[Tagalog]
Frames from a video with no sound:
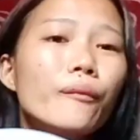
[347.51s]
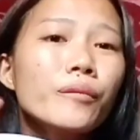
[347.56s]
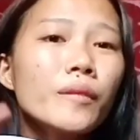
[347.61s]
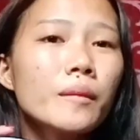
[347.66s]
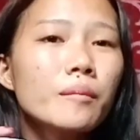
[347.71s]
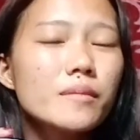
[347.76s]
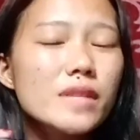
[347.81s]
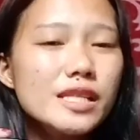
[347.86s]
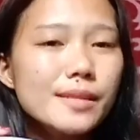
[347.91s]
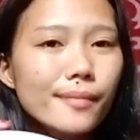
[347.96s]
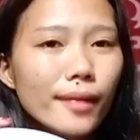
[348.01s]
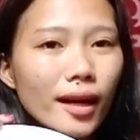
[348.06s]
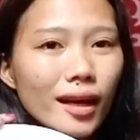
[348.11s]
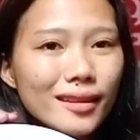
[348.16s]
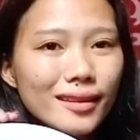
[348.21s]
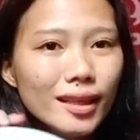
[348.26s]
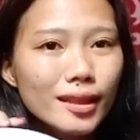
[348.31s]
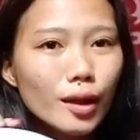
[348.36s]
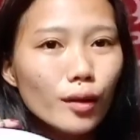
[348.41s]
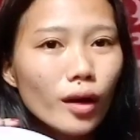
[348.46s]
mas
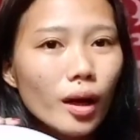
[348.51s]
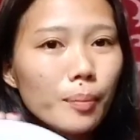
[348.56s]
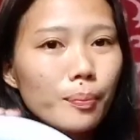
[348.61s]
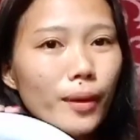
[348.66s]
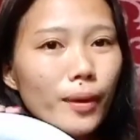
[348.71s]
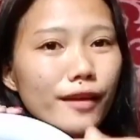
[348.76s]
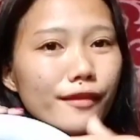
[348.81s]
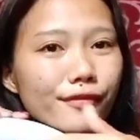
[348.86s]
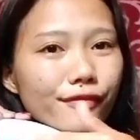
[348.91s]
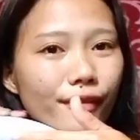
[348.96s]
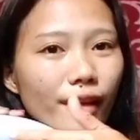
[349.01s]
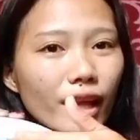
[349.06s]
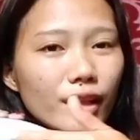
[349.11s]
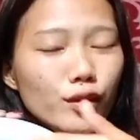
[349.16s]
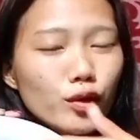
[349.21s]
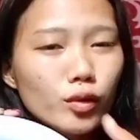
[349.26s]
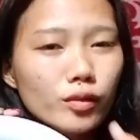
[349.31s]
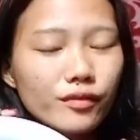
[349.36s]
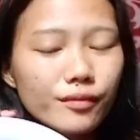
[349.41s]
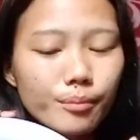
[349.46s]
maganda daw kapag flat
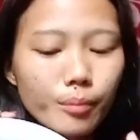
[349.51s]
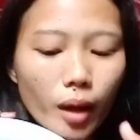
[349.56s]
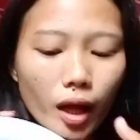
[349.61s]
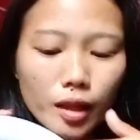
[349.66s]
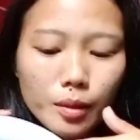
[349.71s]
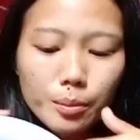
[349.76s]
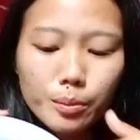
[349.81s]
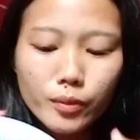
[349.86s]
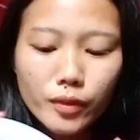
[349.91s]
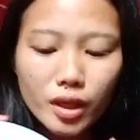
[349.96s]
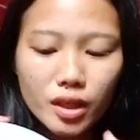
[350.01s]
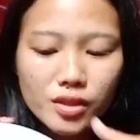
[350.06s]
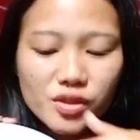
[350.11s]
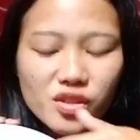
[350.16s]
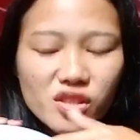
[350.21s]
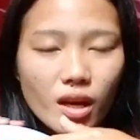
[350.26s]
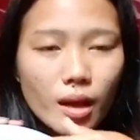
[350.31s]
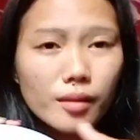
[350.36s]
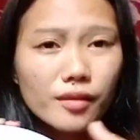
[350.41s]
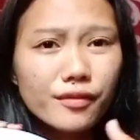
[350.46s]
yung bulb niya
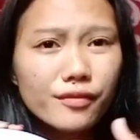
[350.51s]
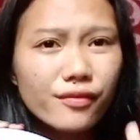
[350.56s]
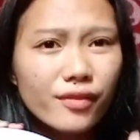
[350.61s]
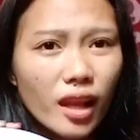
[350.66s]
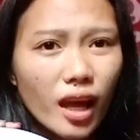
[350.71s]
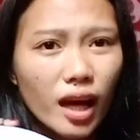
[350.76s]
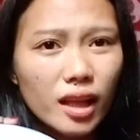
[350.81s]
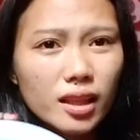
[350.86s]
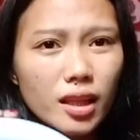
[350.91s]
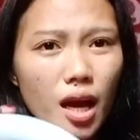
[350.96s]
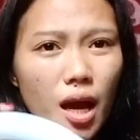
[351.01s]
diyan, flat.